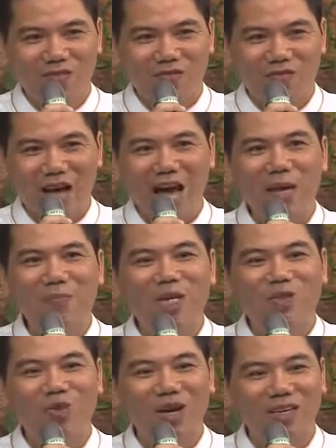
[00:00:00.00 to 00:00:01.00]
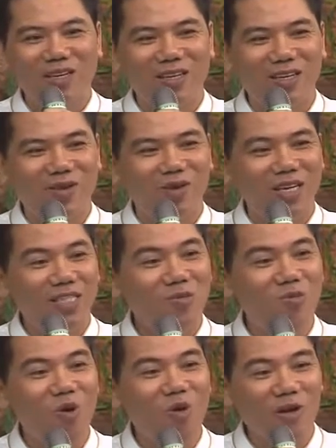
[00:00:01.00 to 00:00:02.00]
Và 27 tuổi con đã giác
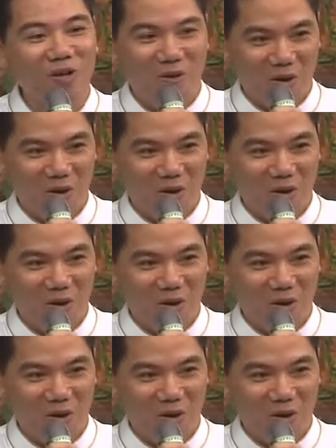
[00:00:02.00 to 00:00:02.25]
ngộ được điều